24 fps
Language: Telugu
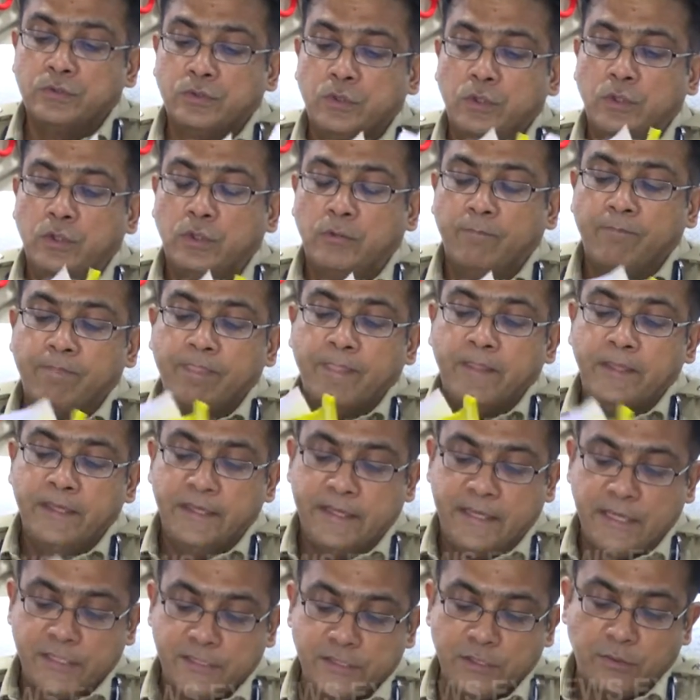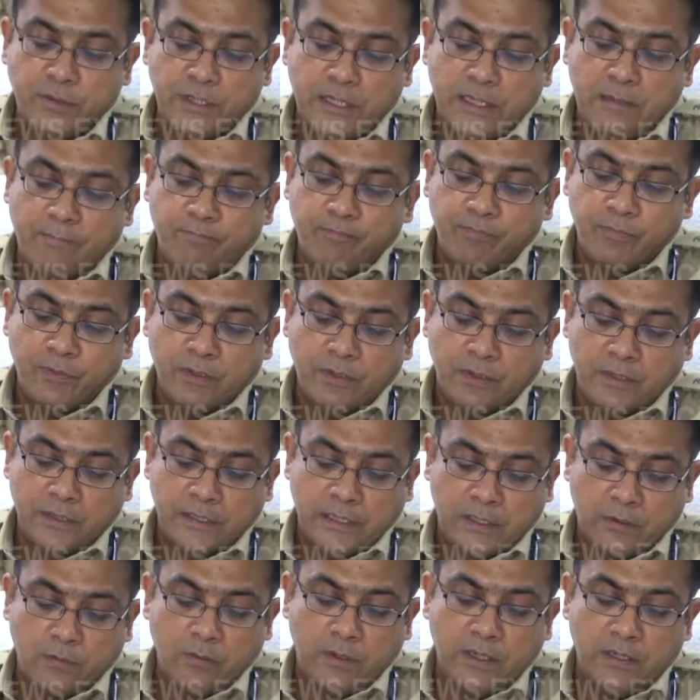సో ఈ కేసుని కూడా
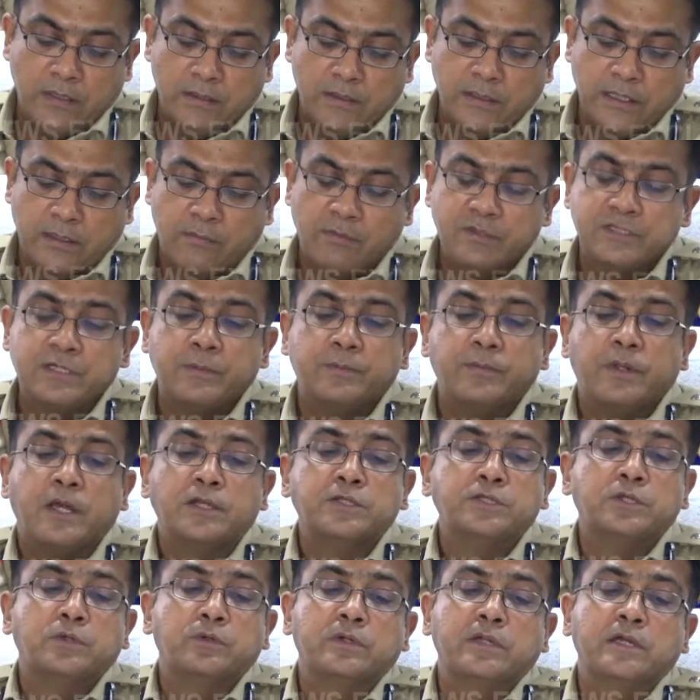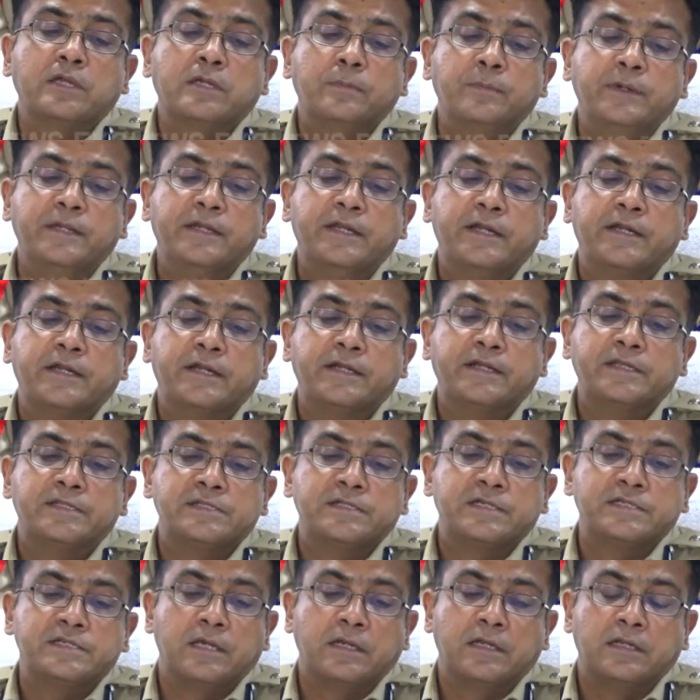ఎక్కువ ఎక్కువసేపు నాంచకుండా ఇమీడియట్గా
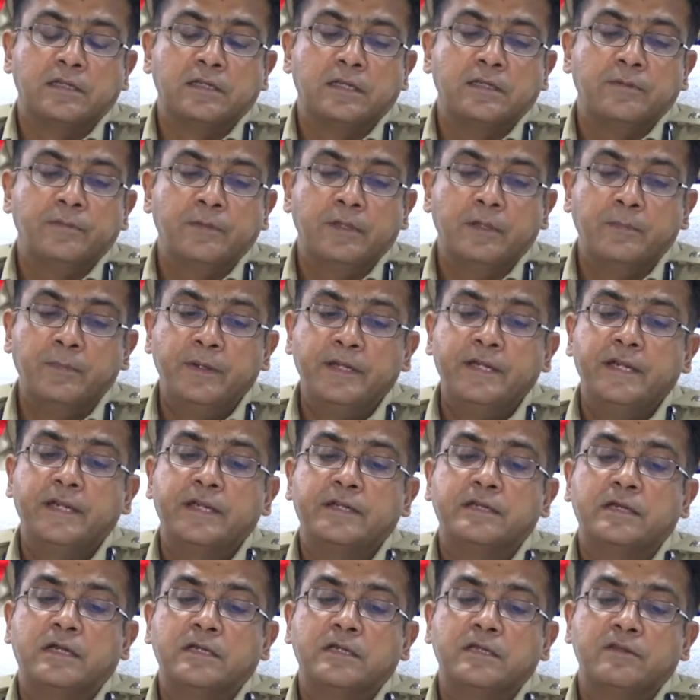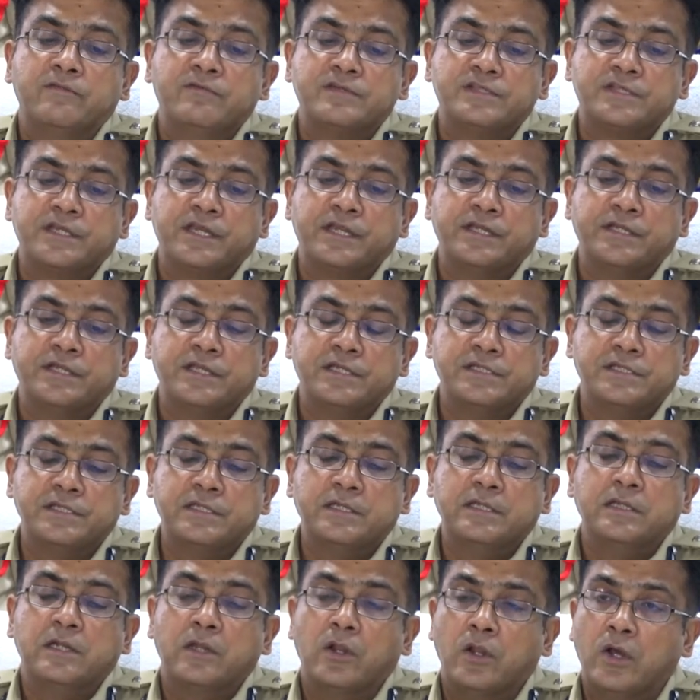డిస్కస్ ఇమీడియట్గా ఇన్వెస్టిగేట్
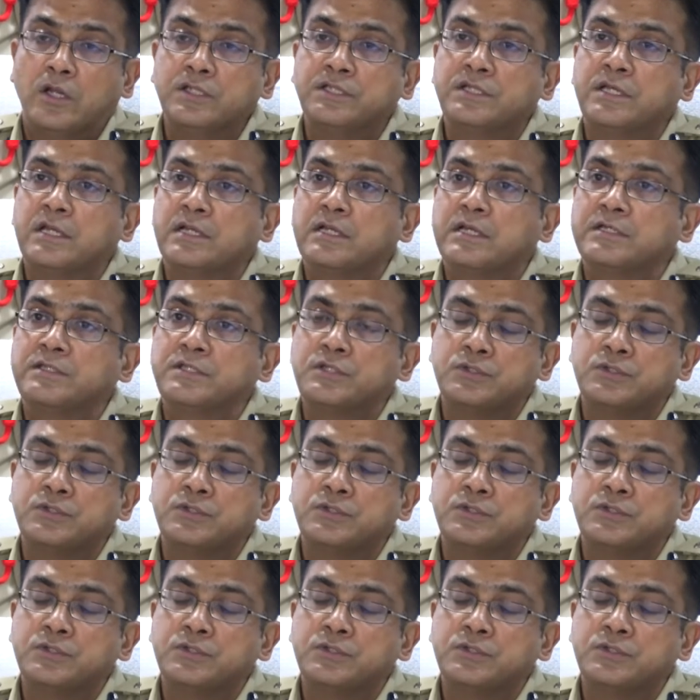చేసి లాజికల్గా